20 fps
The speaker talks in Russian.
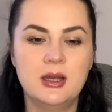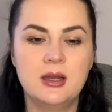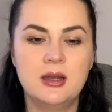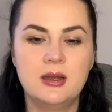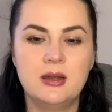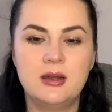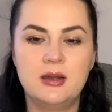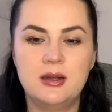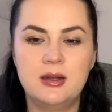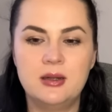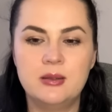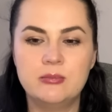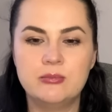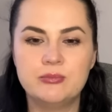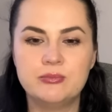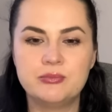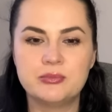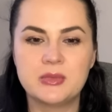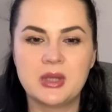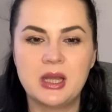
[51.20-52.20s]

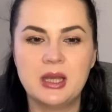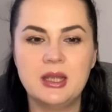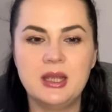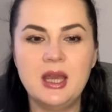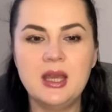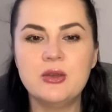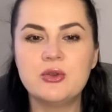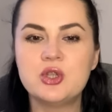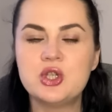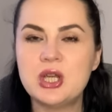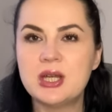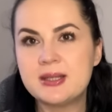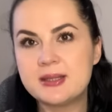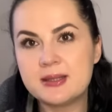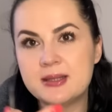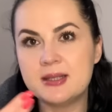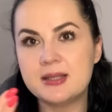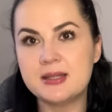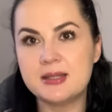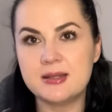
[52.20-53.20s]
я ее
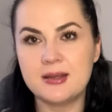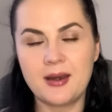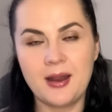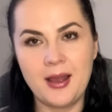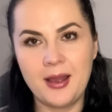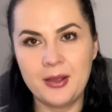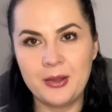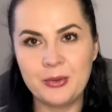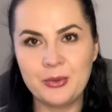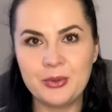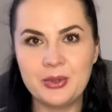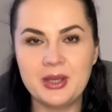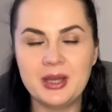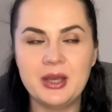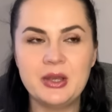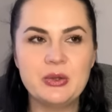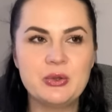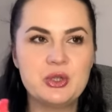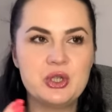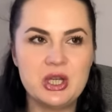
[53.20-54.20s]
часто стираю, я
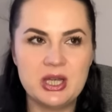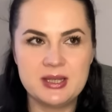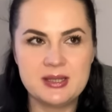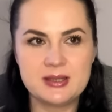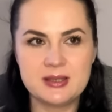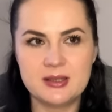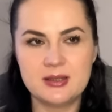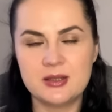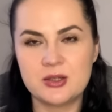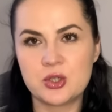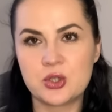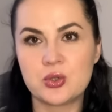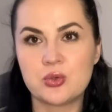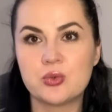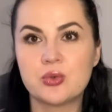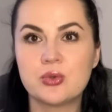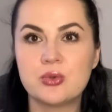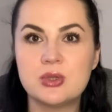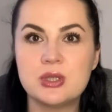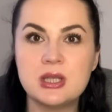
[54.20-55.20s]
ее часто ношу.
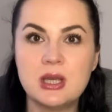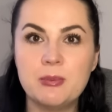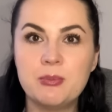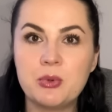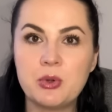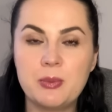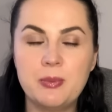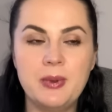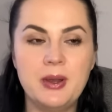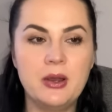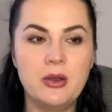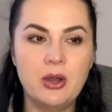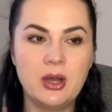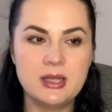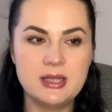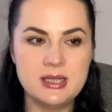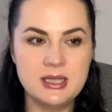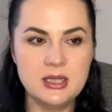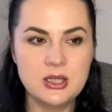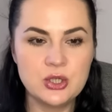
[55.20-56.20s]
То есть я покупаю
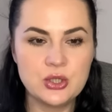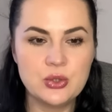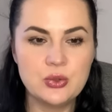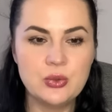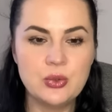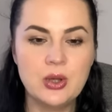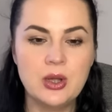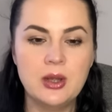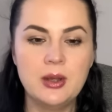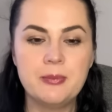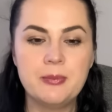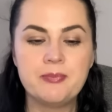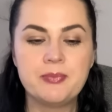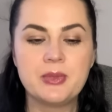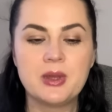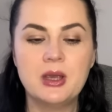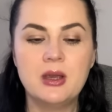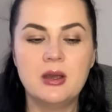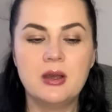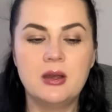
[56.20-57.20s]
одежду
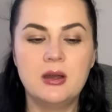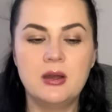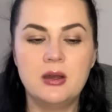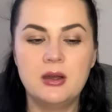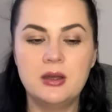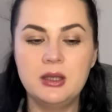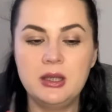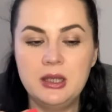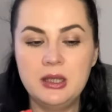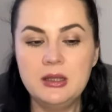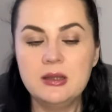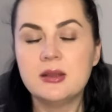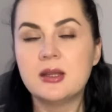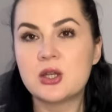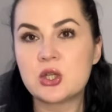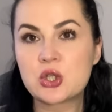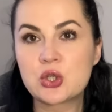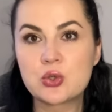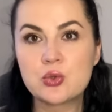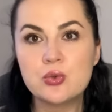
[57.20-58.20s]
э, и
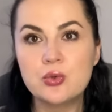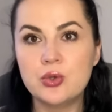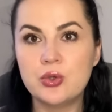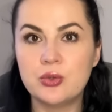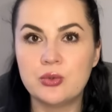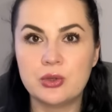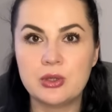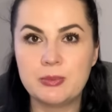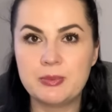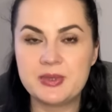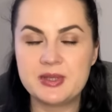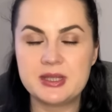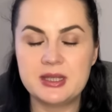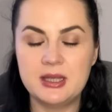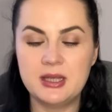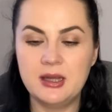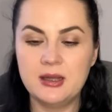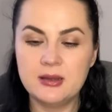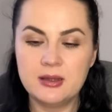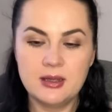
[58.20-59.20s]
ношу ее на
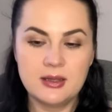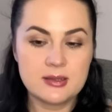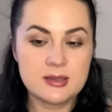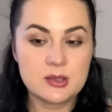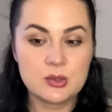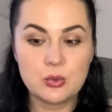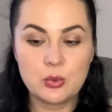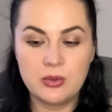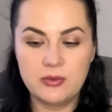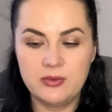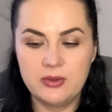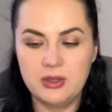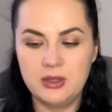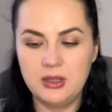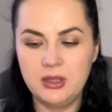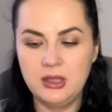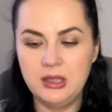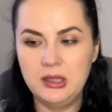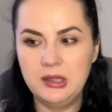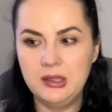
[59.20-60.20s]
постоянной основе.
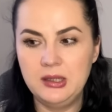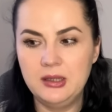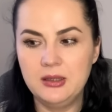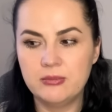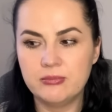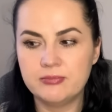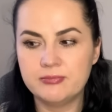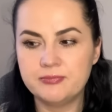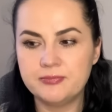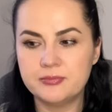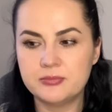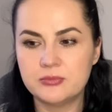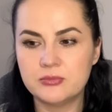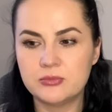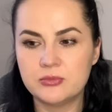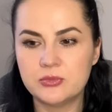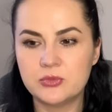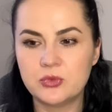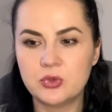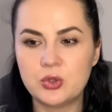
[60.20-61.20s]
И
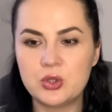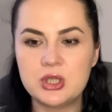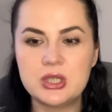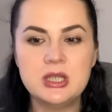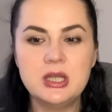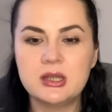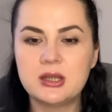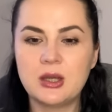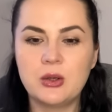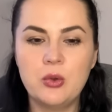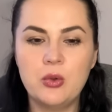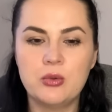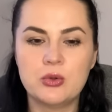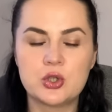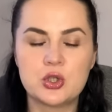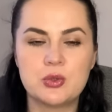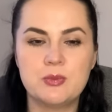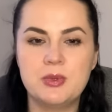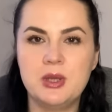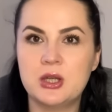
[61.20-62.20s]
то есть нет такого,
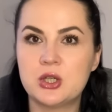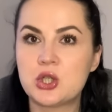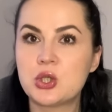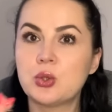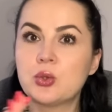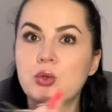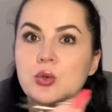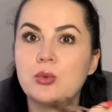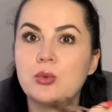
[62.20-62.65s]
чтобы я что-то